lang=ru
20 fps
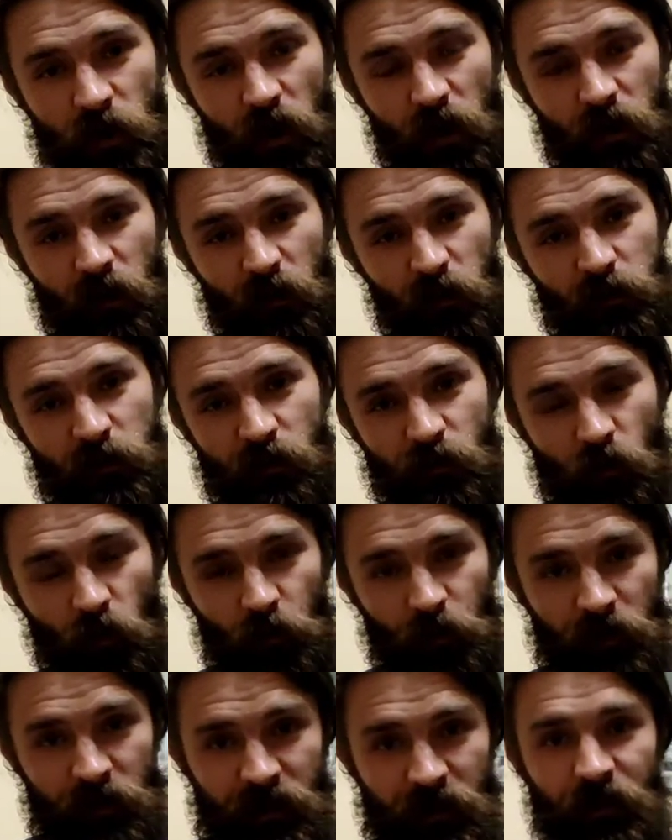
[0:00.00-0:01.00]
чакра после
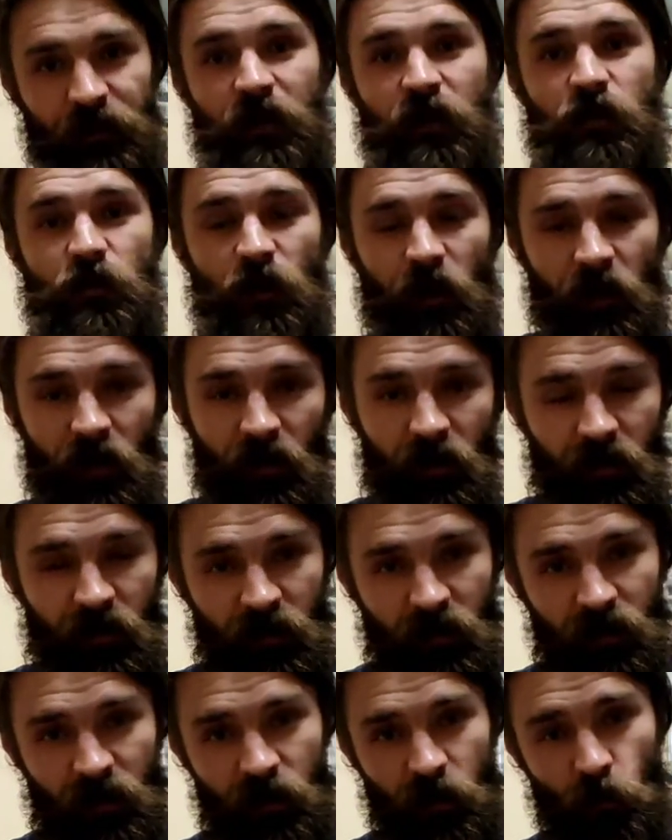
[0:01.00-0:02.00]
желтой, сердечная,
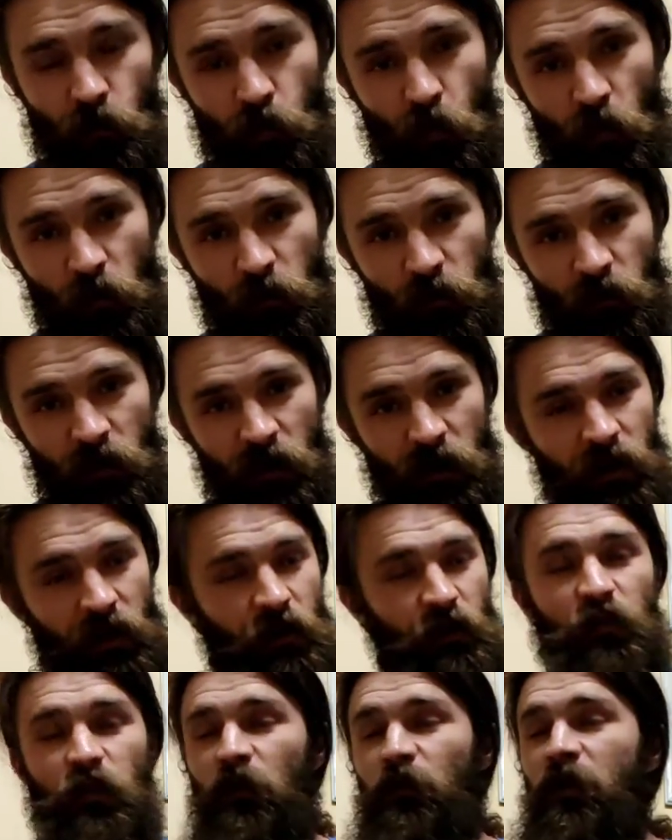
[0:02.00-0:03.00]
любовь.
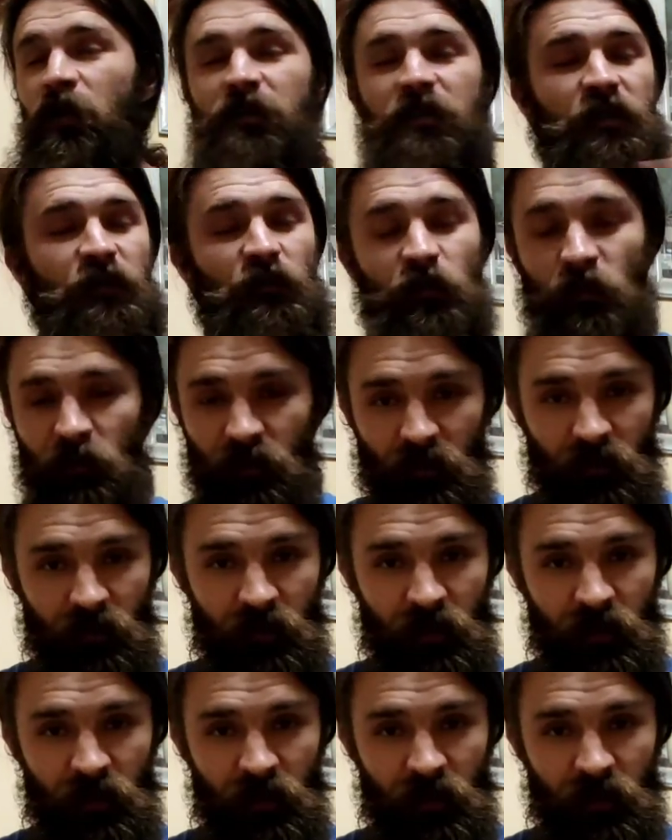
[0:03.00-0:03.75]
Любовь ко всему.